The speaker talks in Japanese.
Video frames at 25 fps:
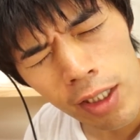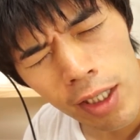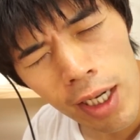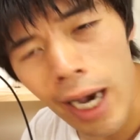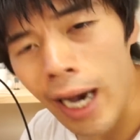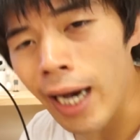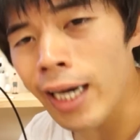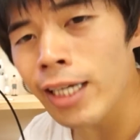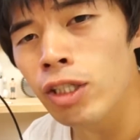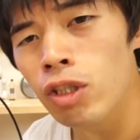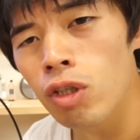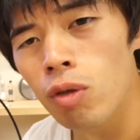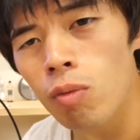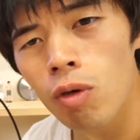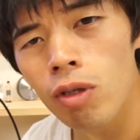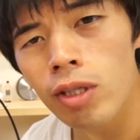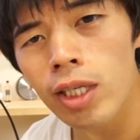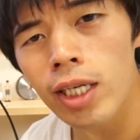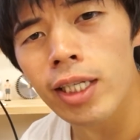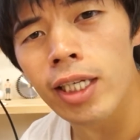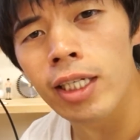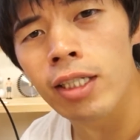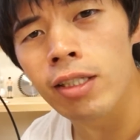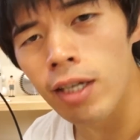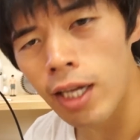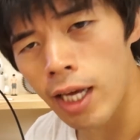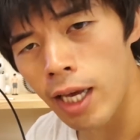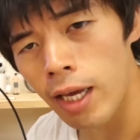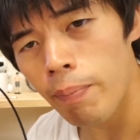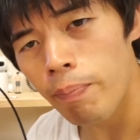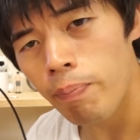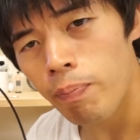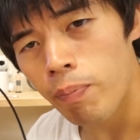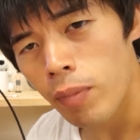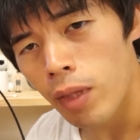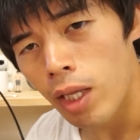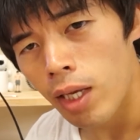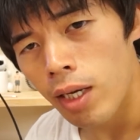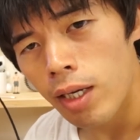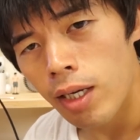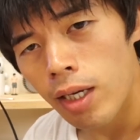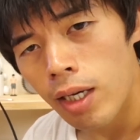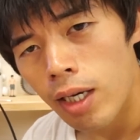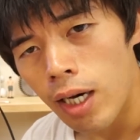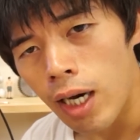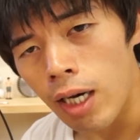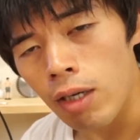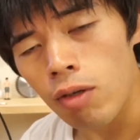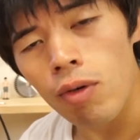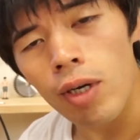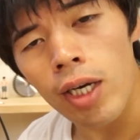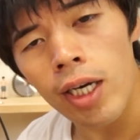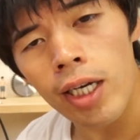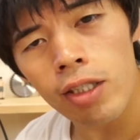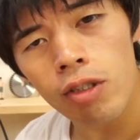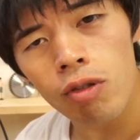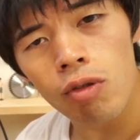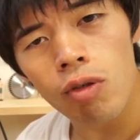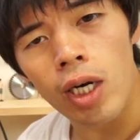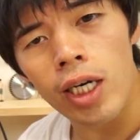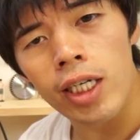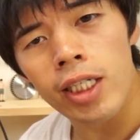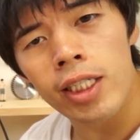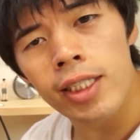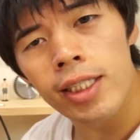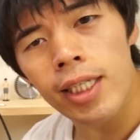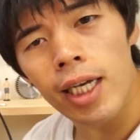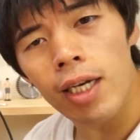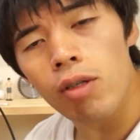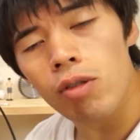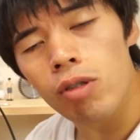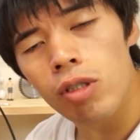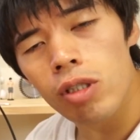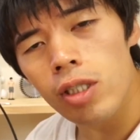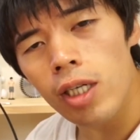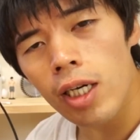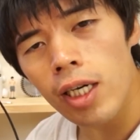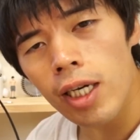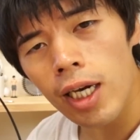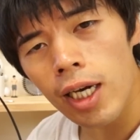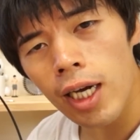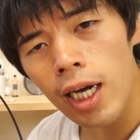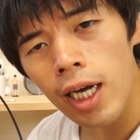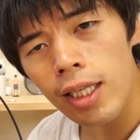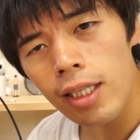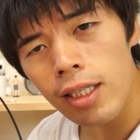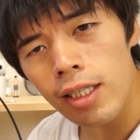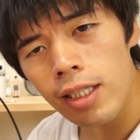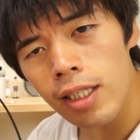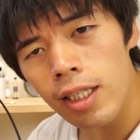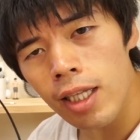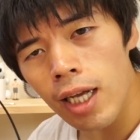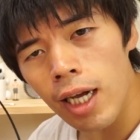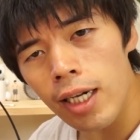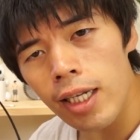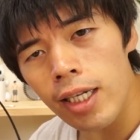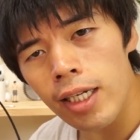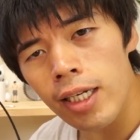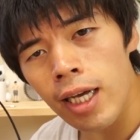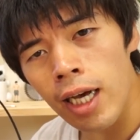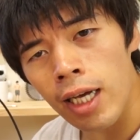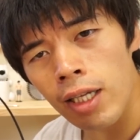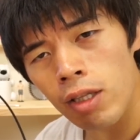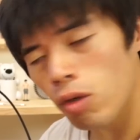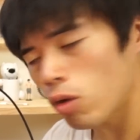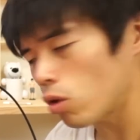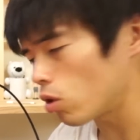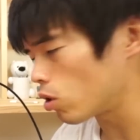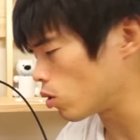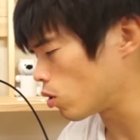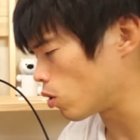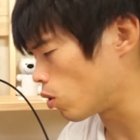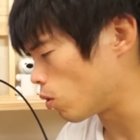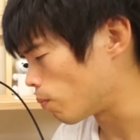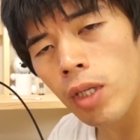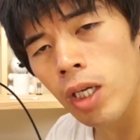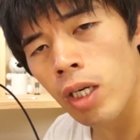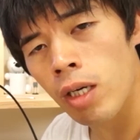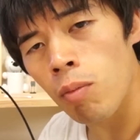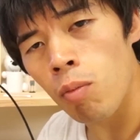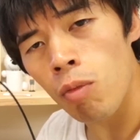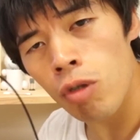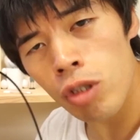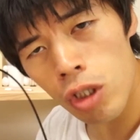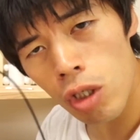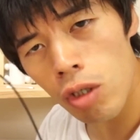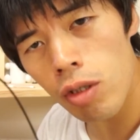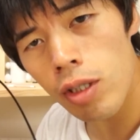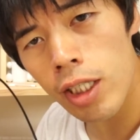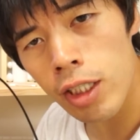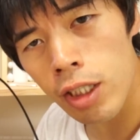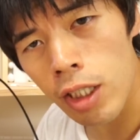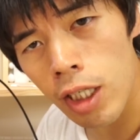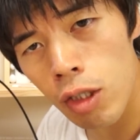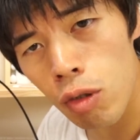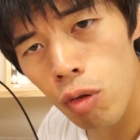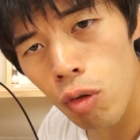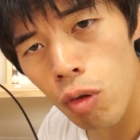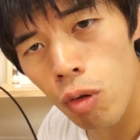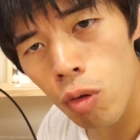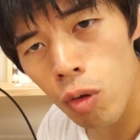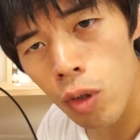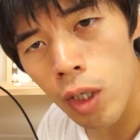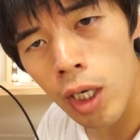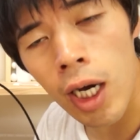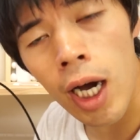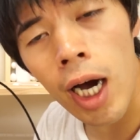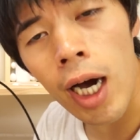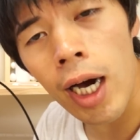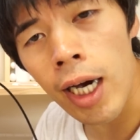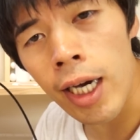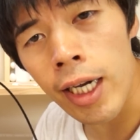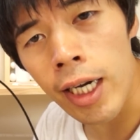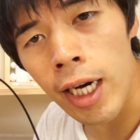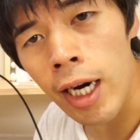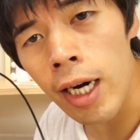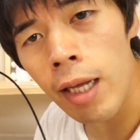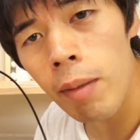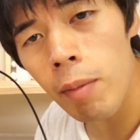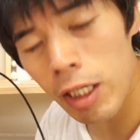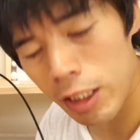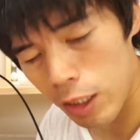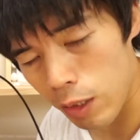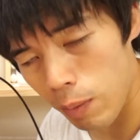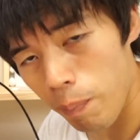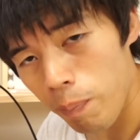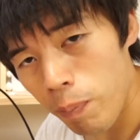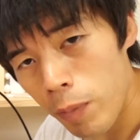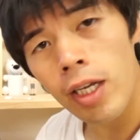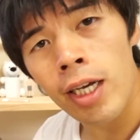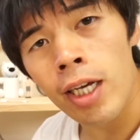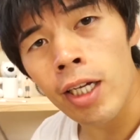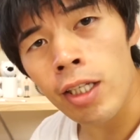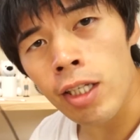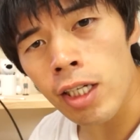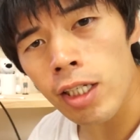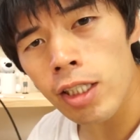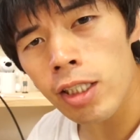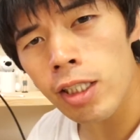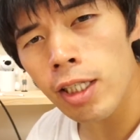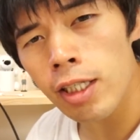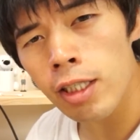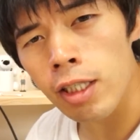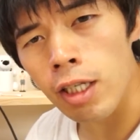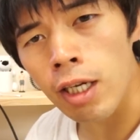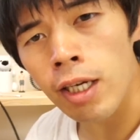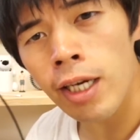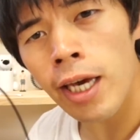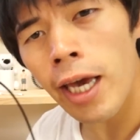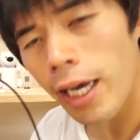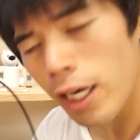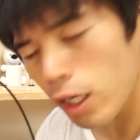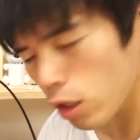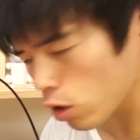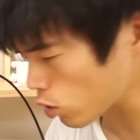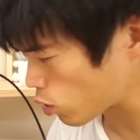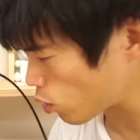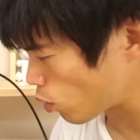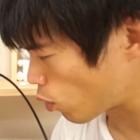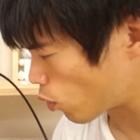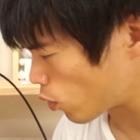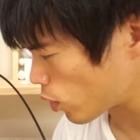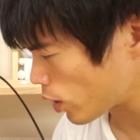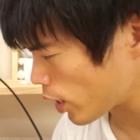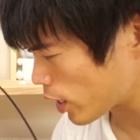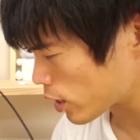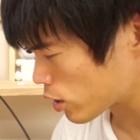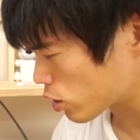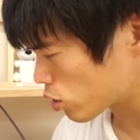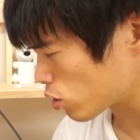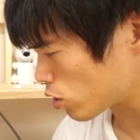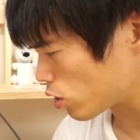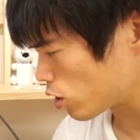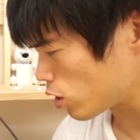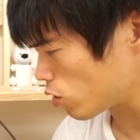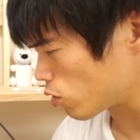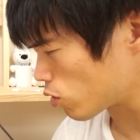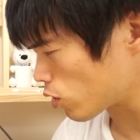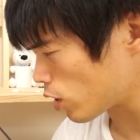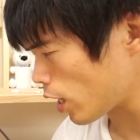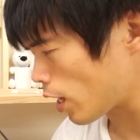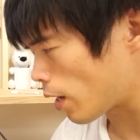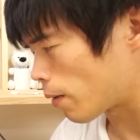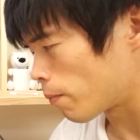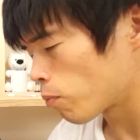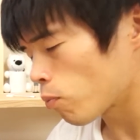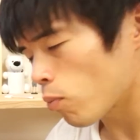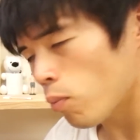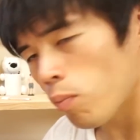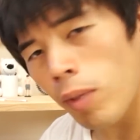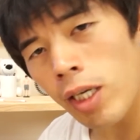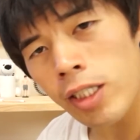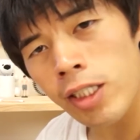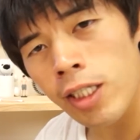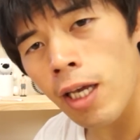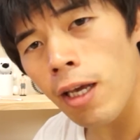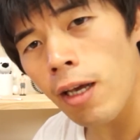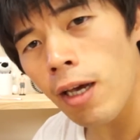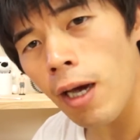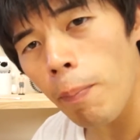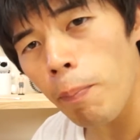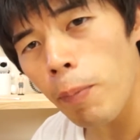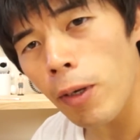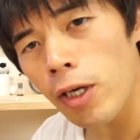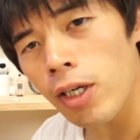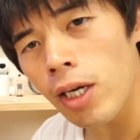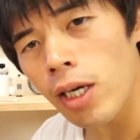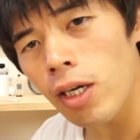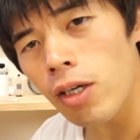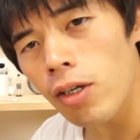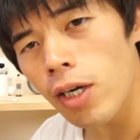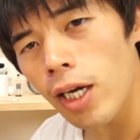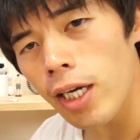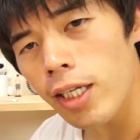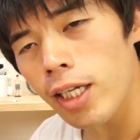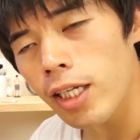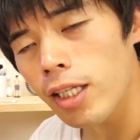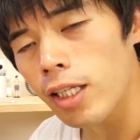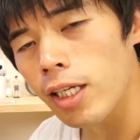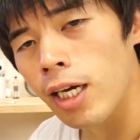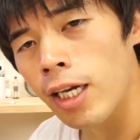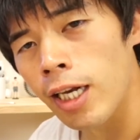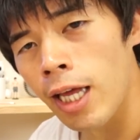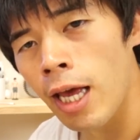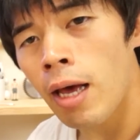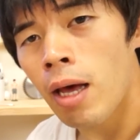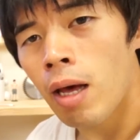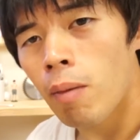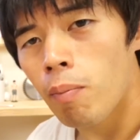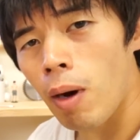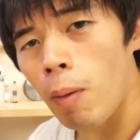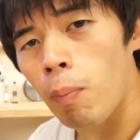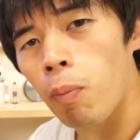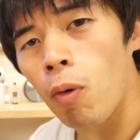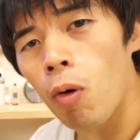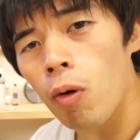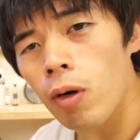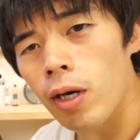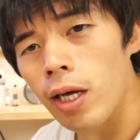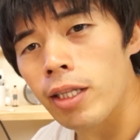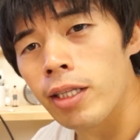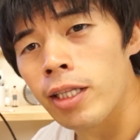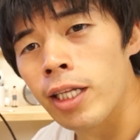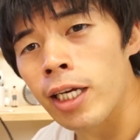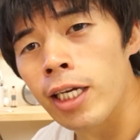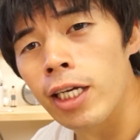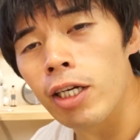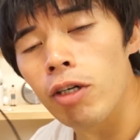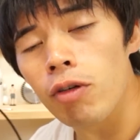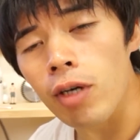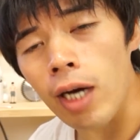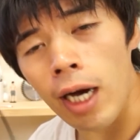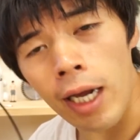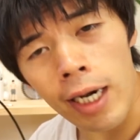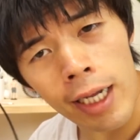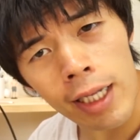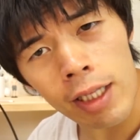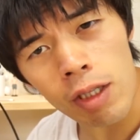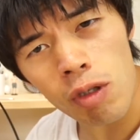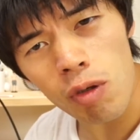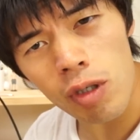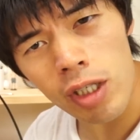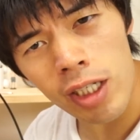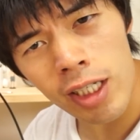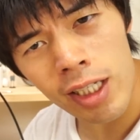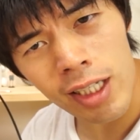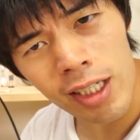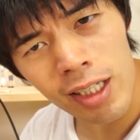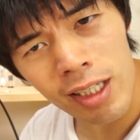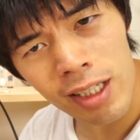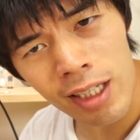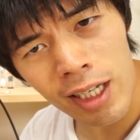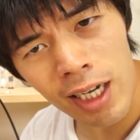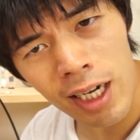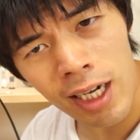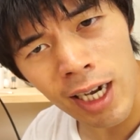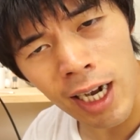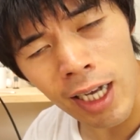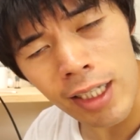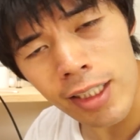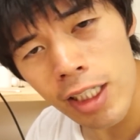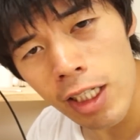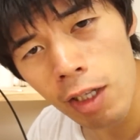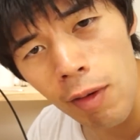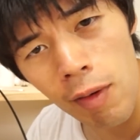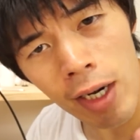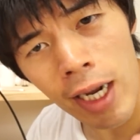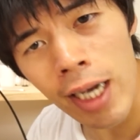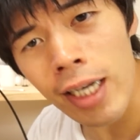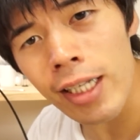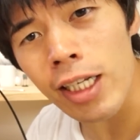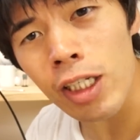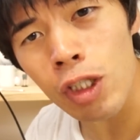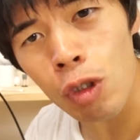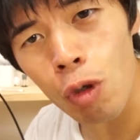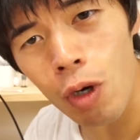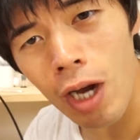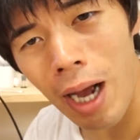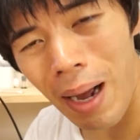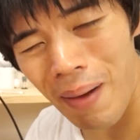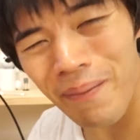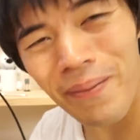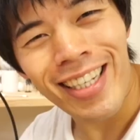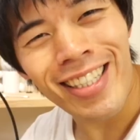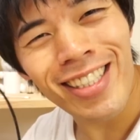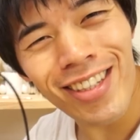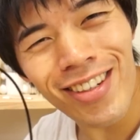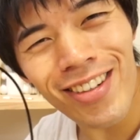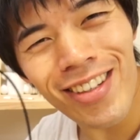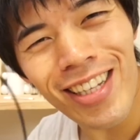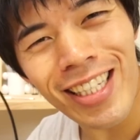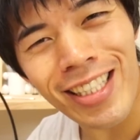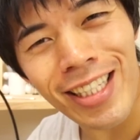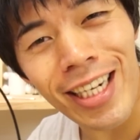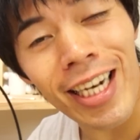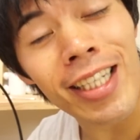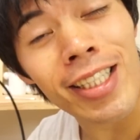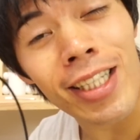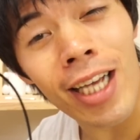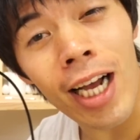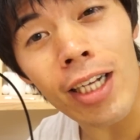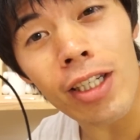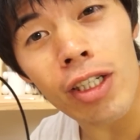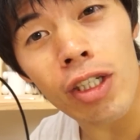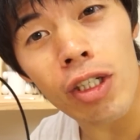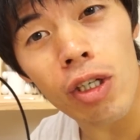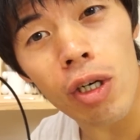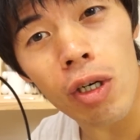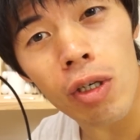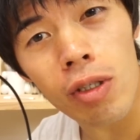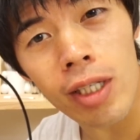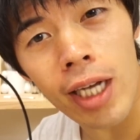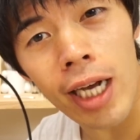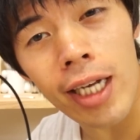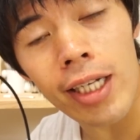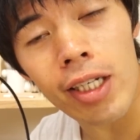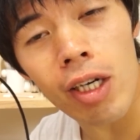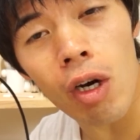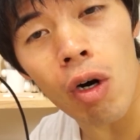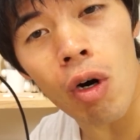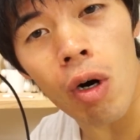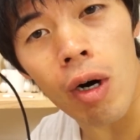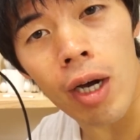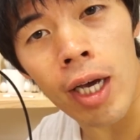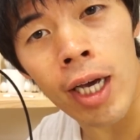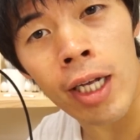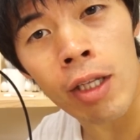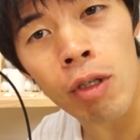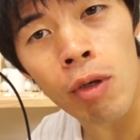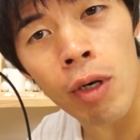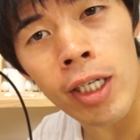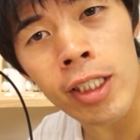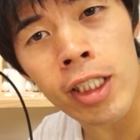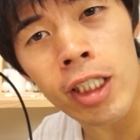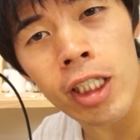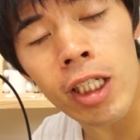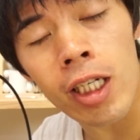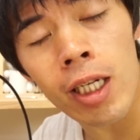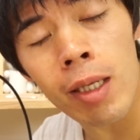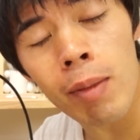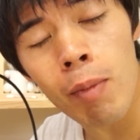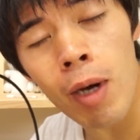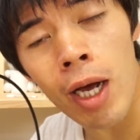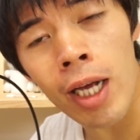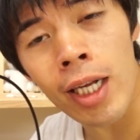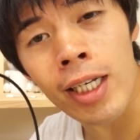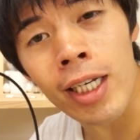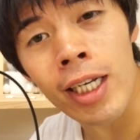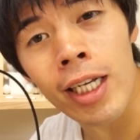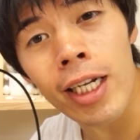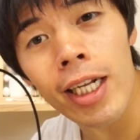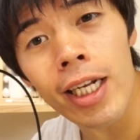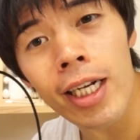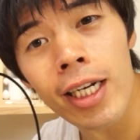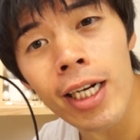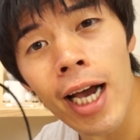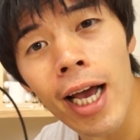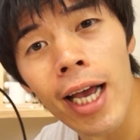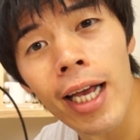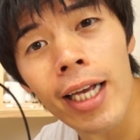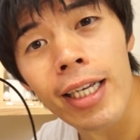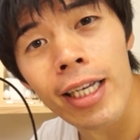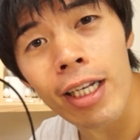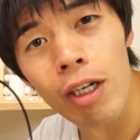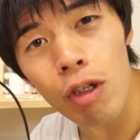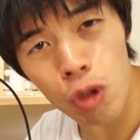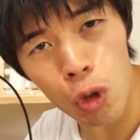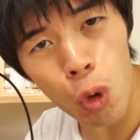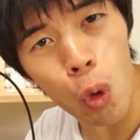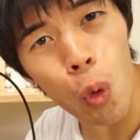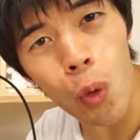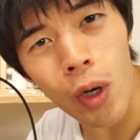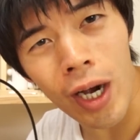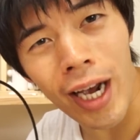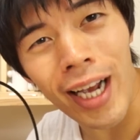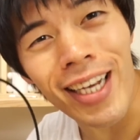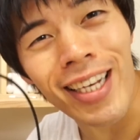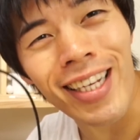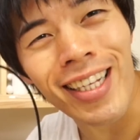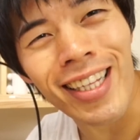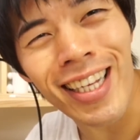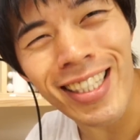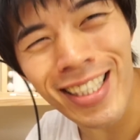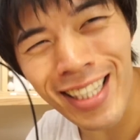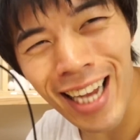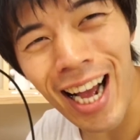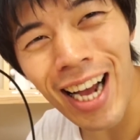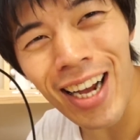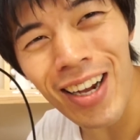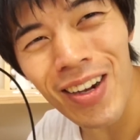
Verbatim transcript: すね、相性問題ですね。あの映像が一切映らなかったりなど、えー、もちろんですね、そういうことは考えられます。えー、ただしですね、結構お安いので、まあ、1800円ぐらいだったらね、まあ、冒険できるかなといっった感じではないでしょうか以上ですね、3入力対応、えっ、ー、と、HDMI 切り替え機の紹介でした。